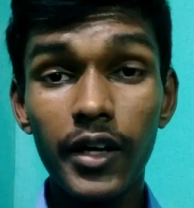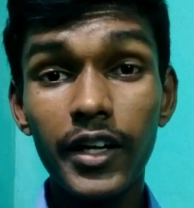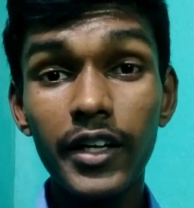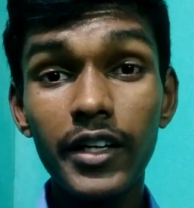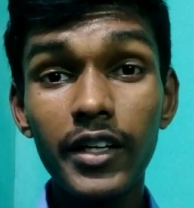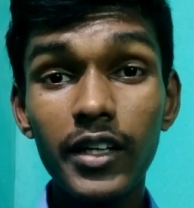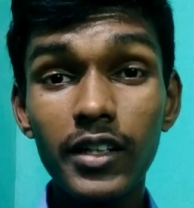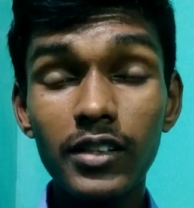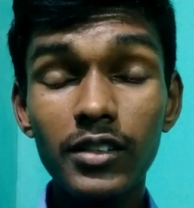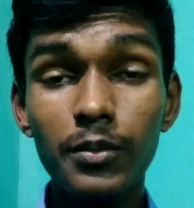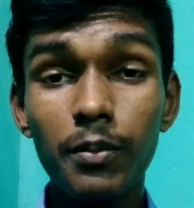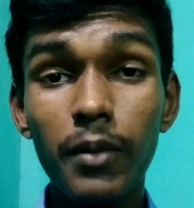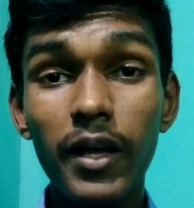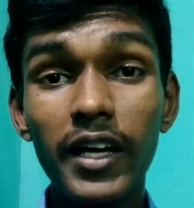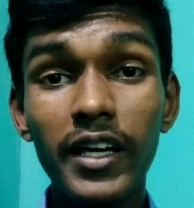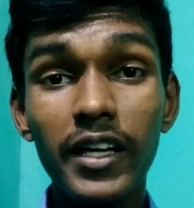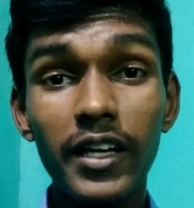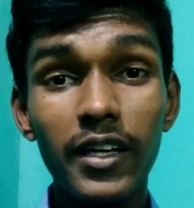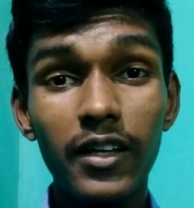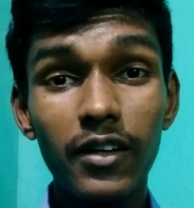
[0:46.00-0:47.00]
இன்டிஸ்பிளே
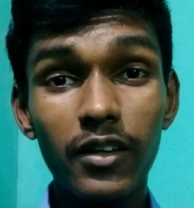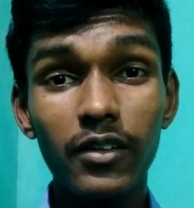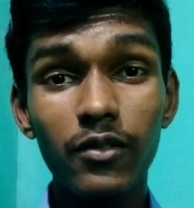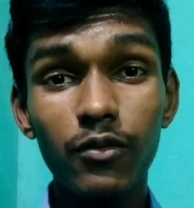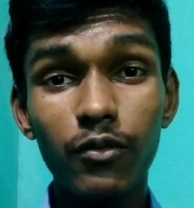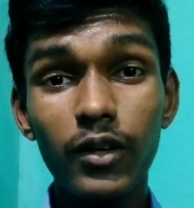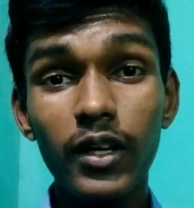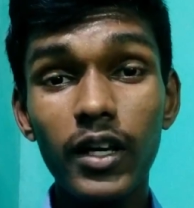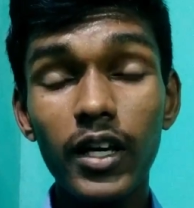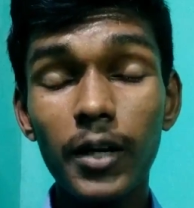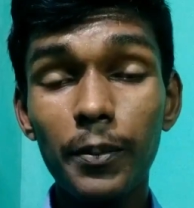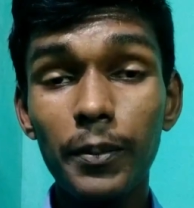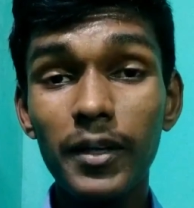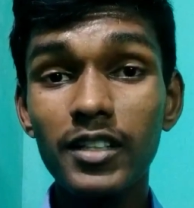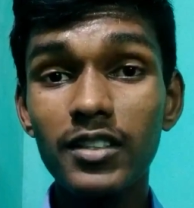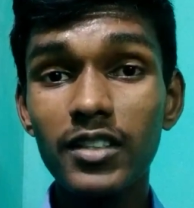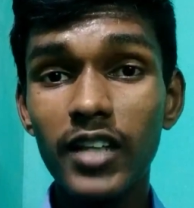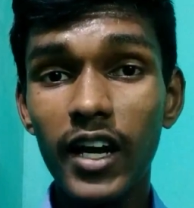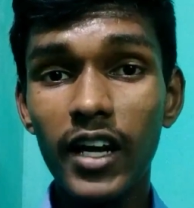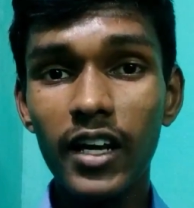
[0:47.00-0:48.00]
ஃபிங்கர்
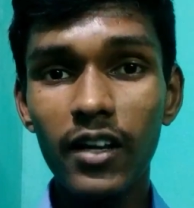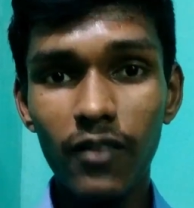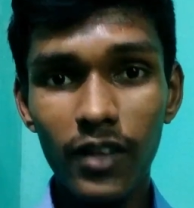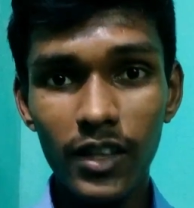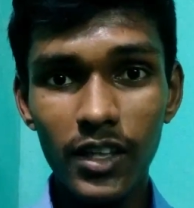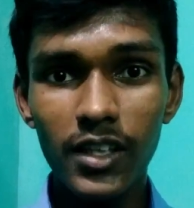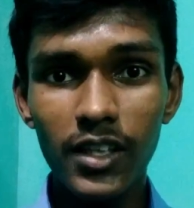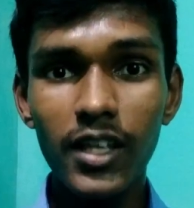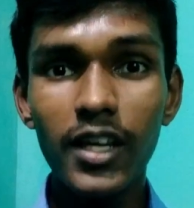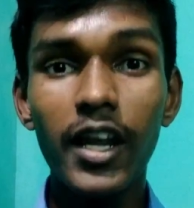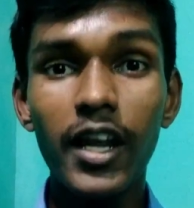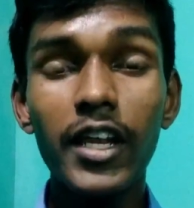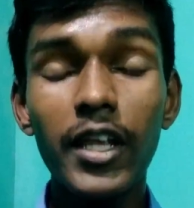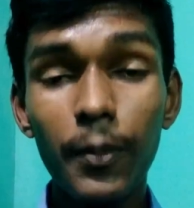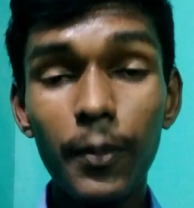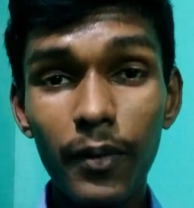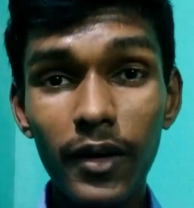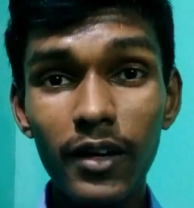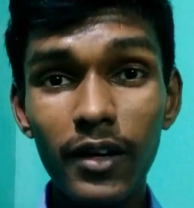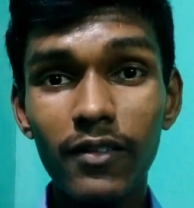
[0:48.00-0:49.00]
பிரிண்ட் ஸ்கேனர் வந்ததே நிறைய
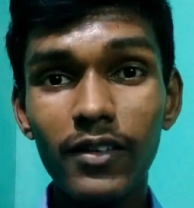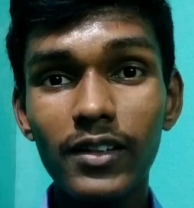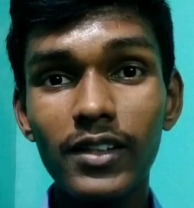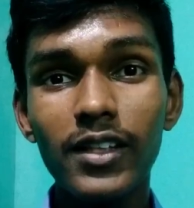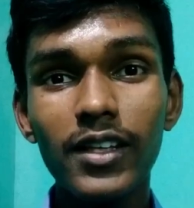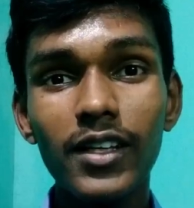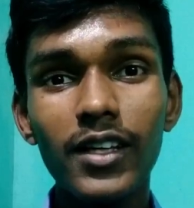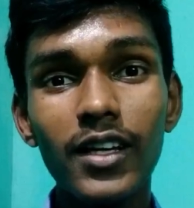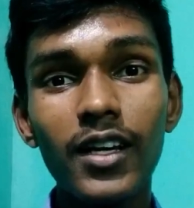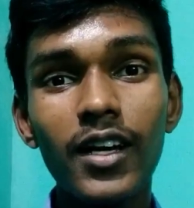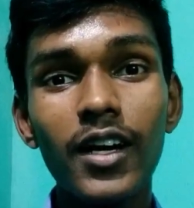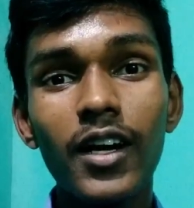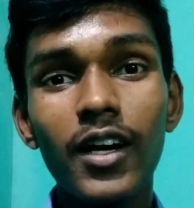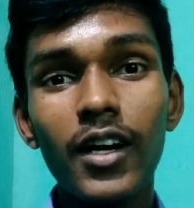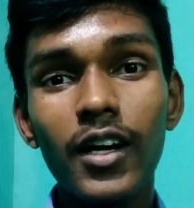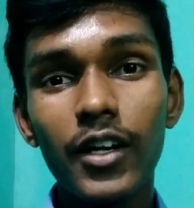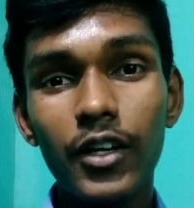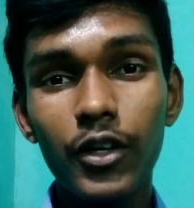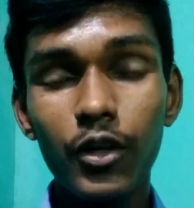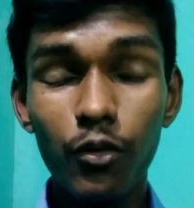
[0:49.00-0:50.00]
பேருக்கு வந்து
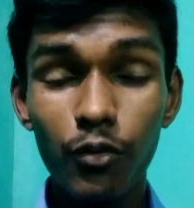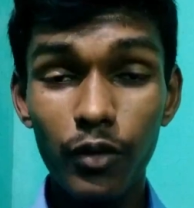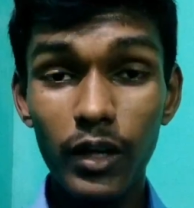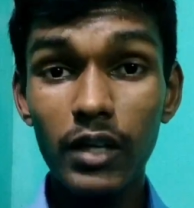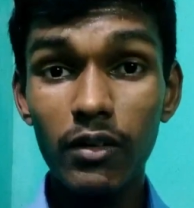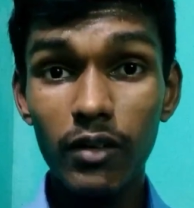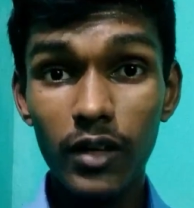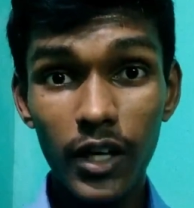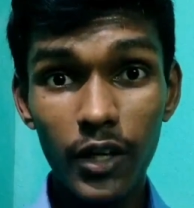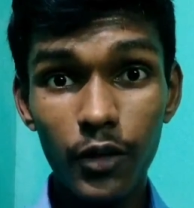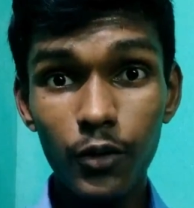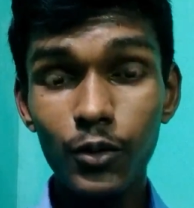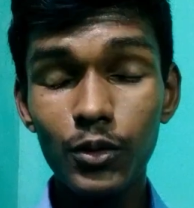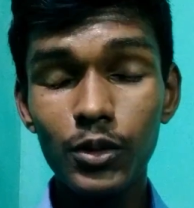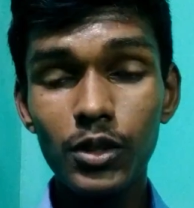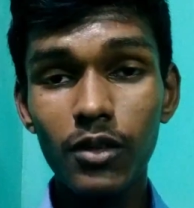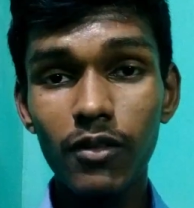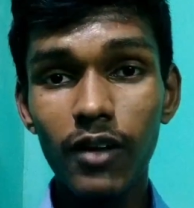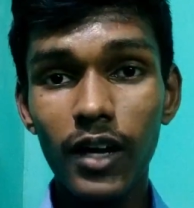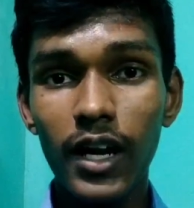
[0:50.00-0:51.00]
இன்னும் ஃப்ரீக்வெண்ட்டாக
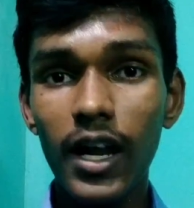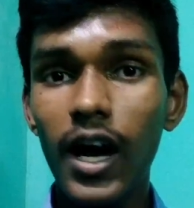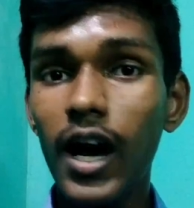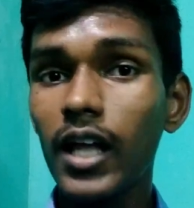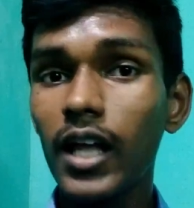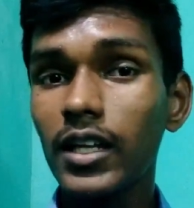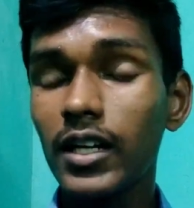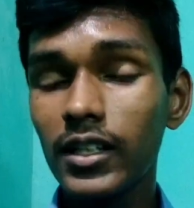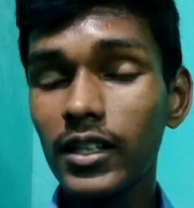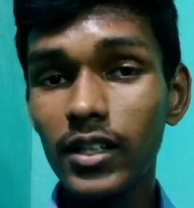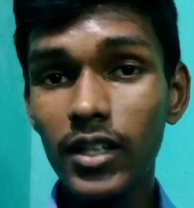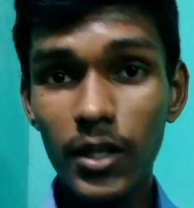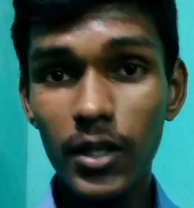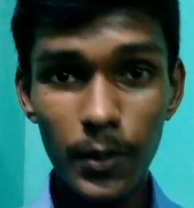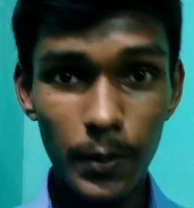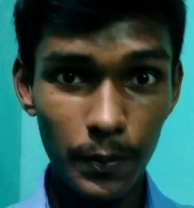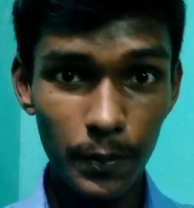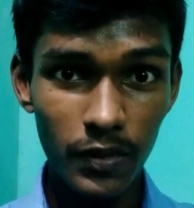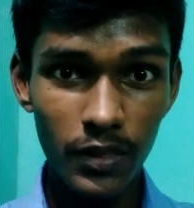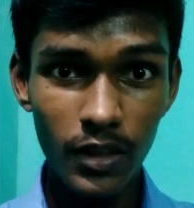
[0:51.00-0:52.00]
யூஸுக்கு வரல அதுக்கடுத்து
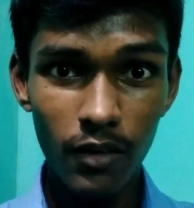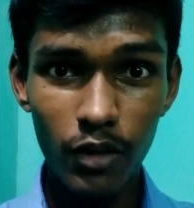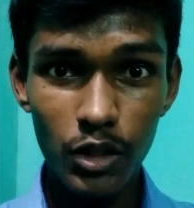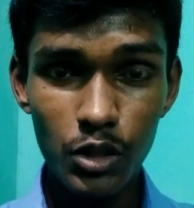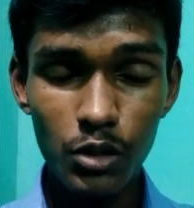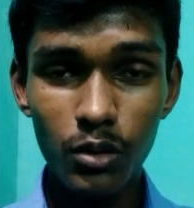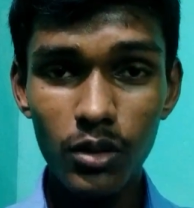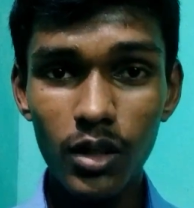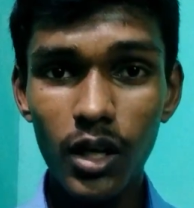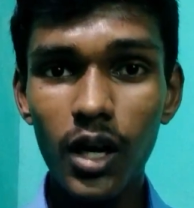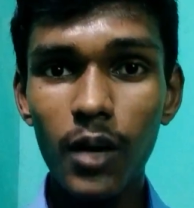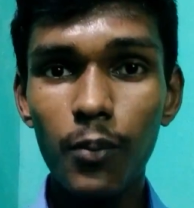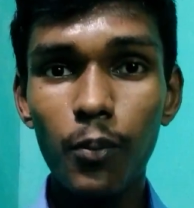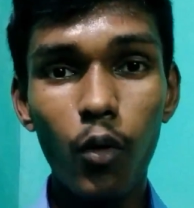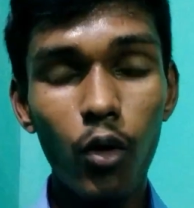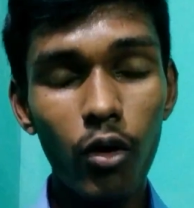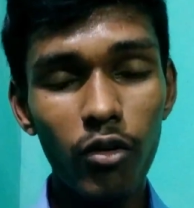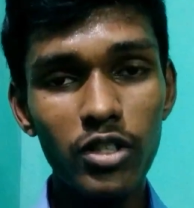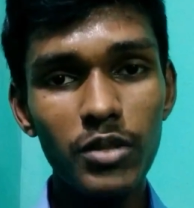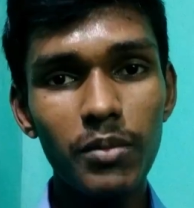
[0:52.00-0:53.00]
இந்த வருஷம் தான்
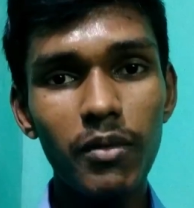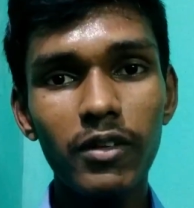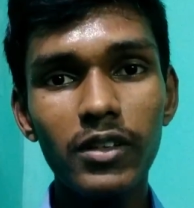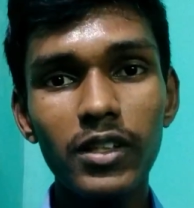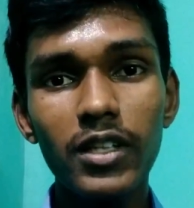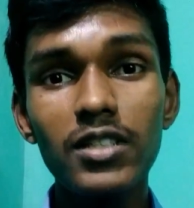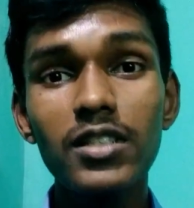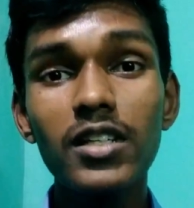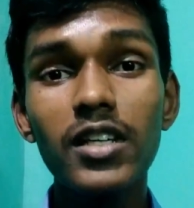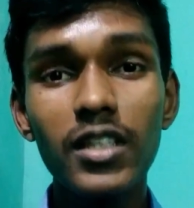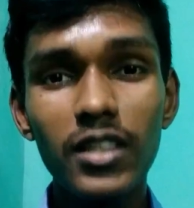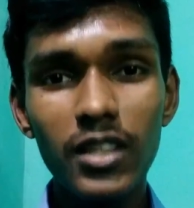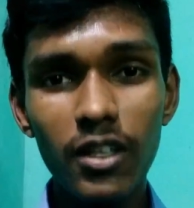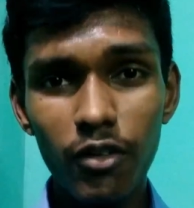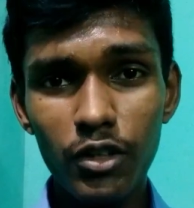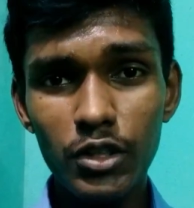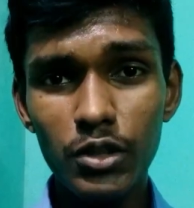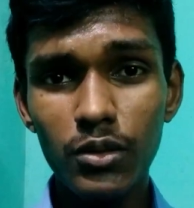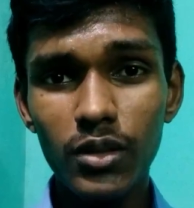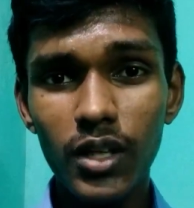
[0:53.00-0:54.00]
போன வருஷமே வந்துடுச்சு இந்த
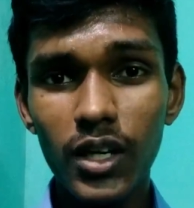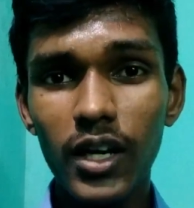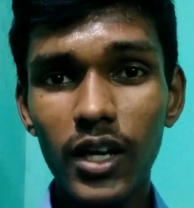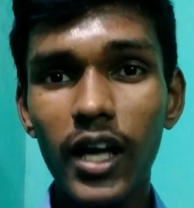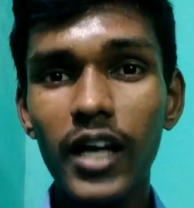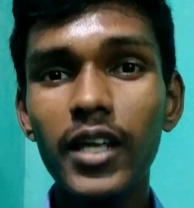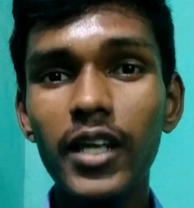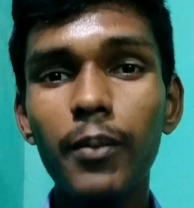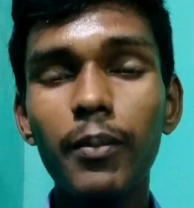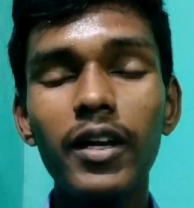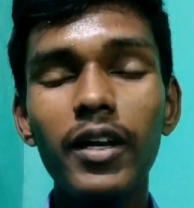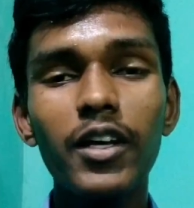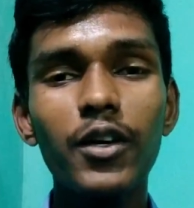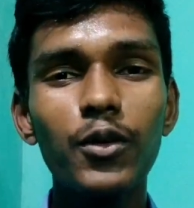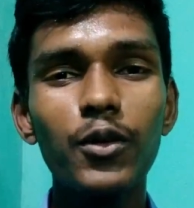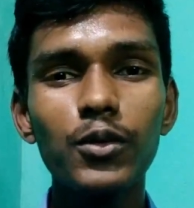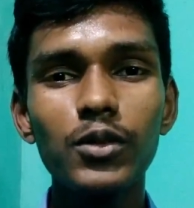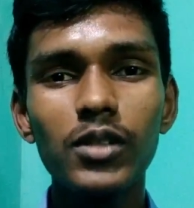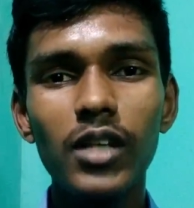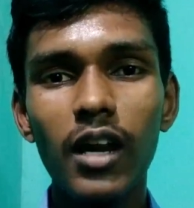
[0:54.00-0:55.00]
வருஷம் தான் நிறைய பேருக்கு
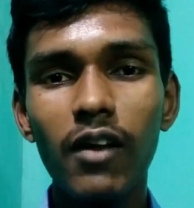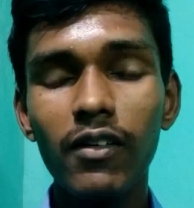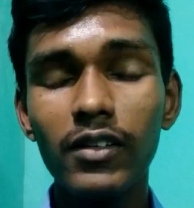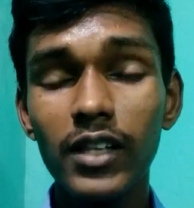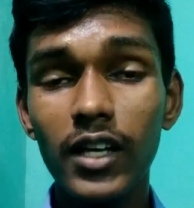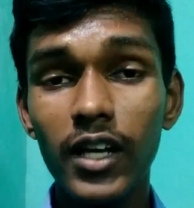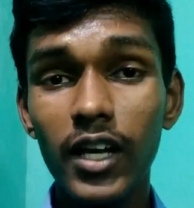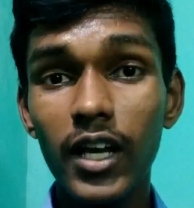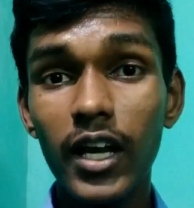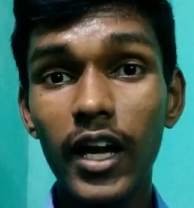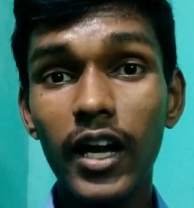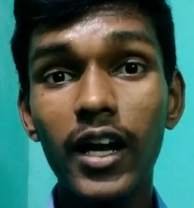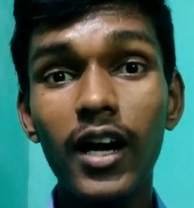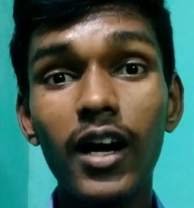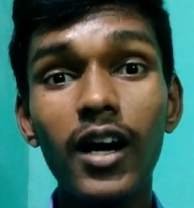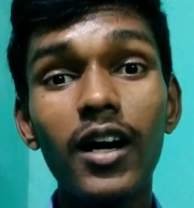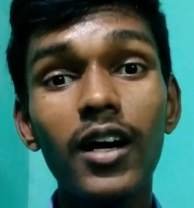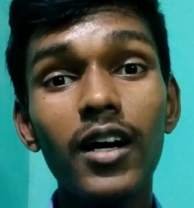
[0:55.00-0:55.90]
யூஸ்க்குலாம் வந்திருக்கு ஏன்னா